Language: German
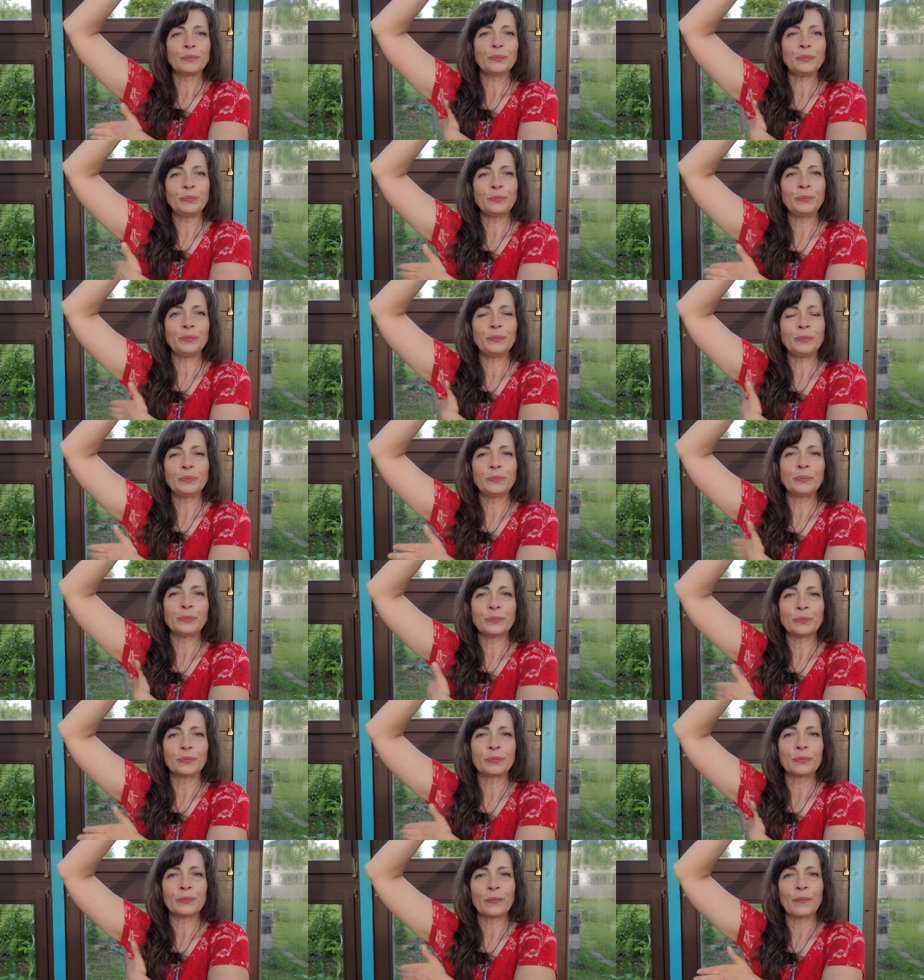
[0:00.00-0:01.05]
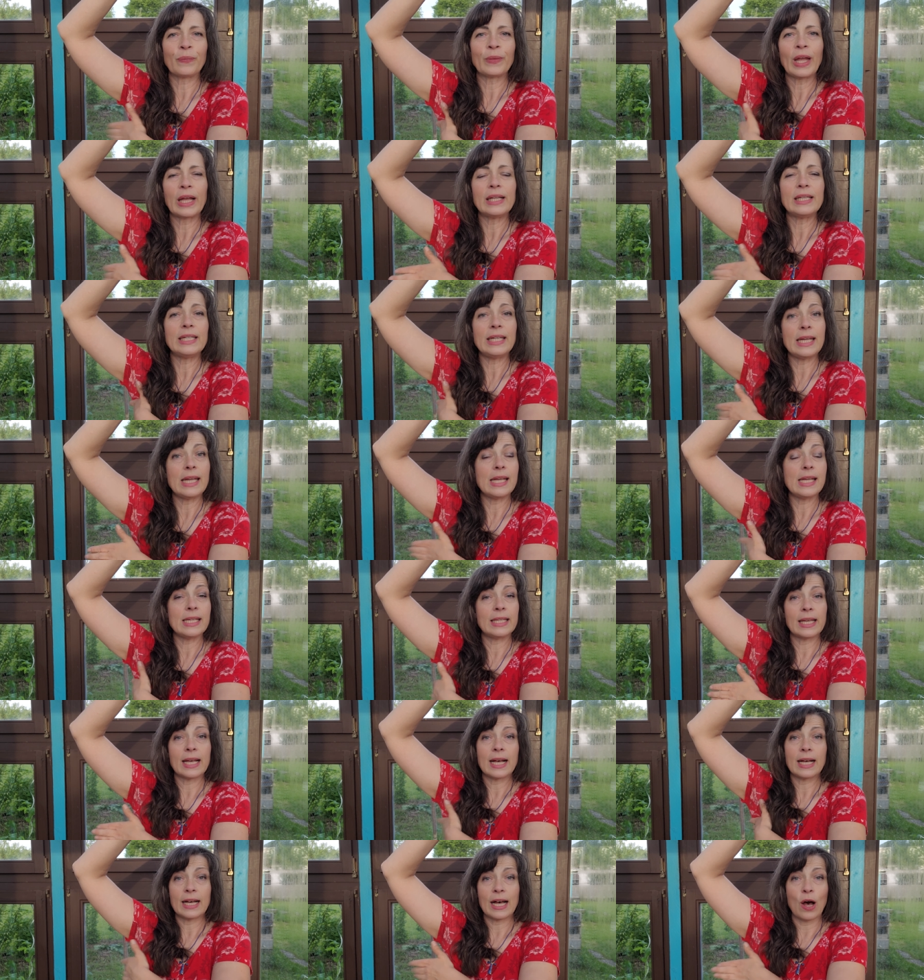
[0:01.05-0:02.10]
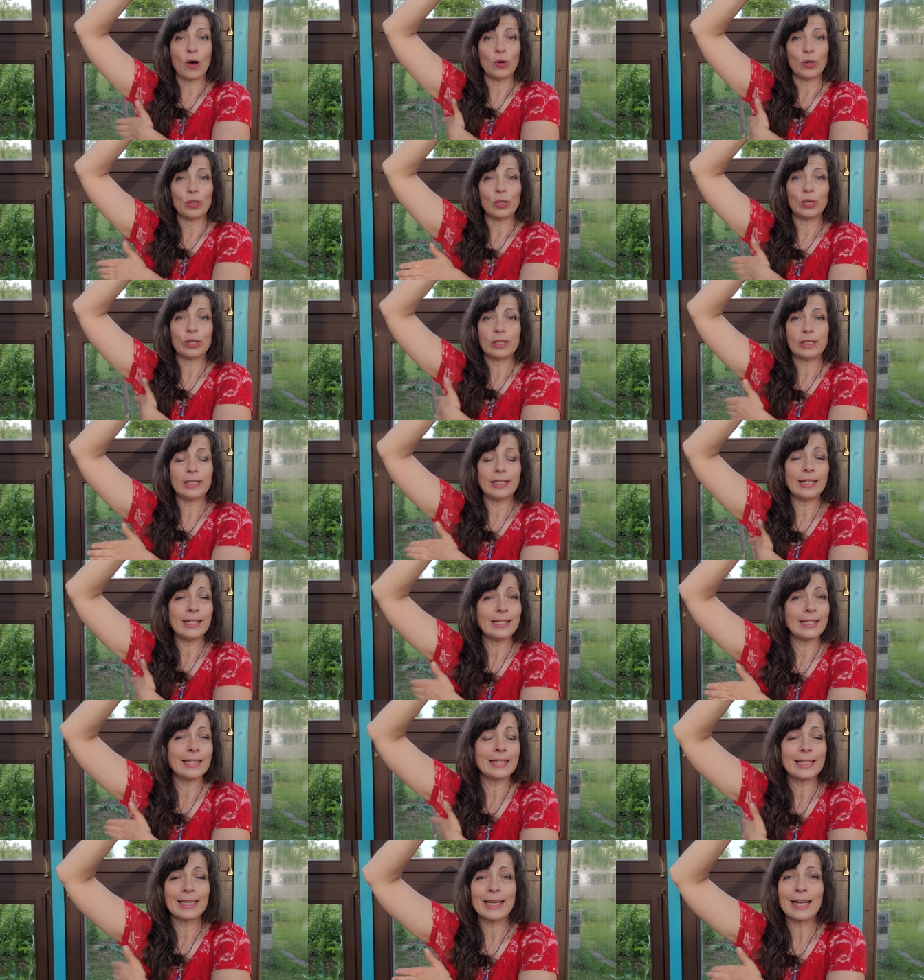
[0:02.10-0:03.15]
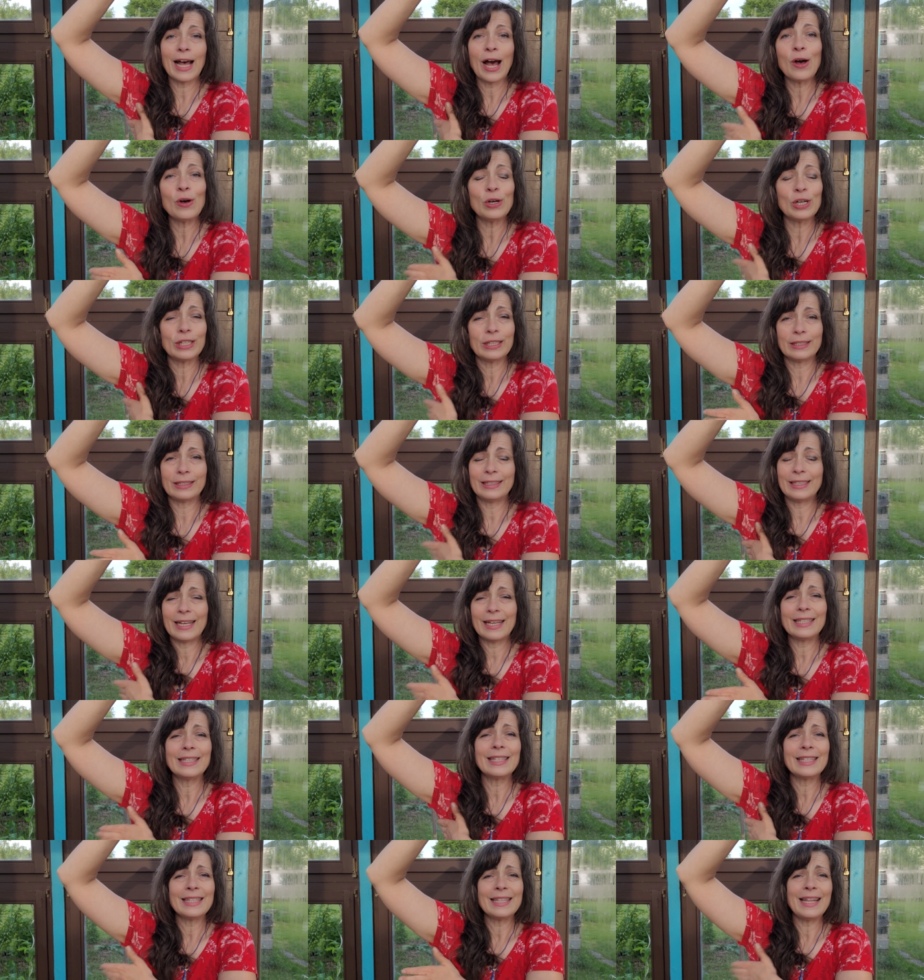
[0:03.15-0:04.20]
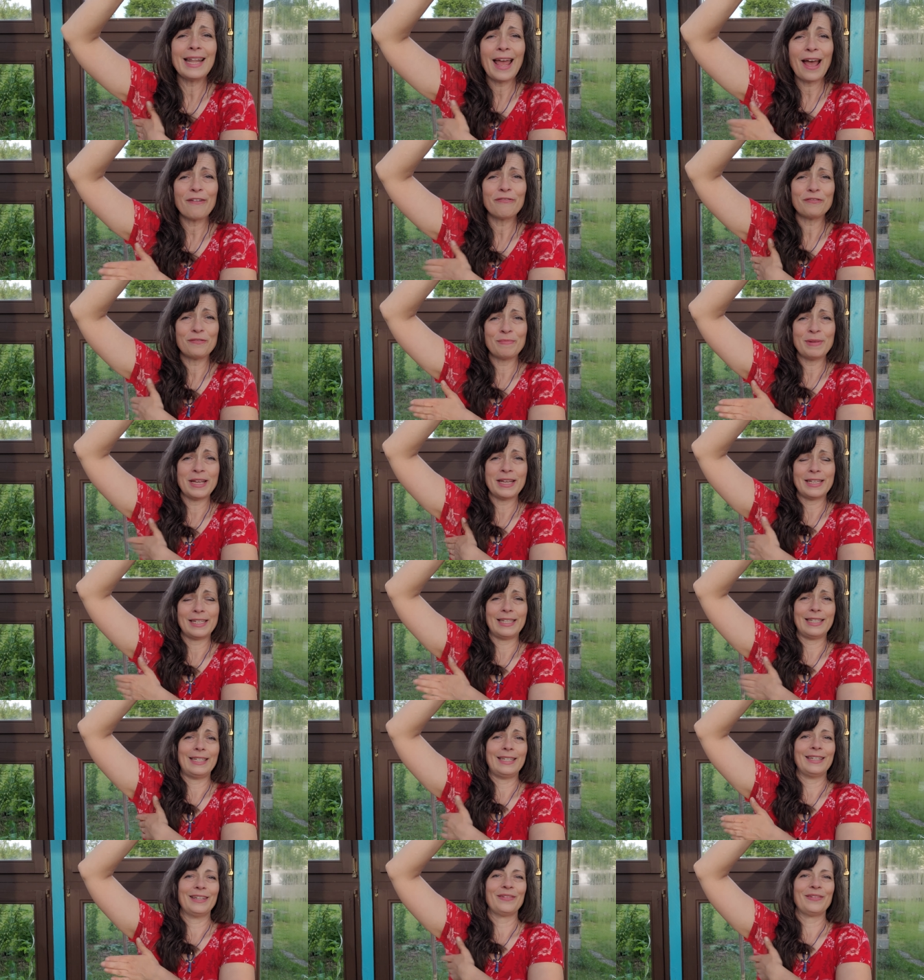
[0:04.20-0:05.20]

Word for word: Mm, dieser Rauch. Dieses Gerauche. Das nervt mich.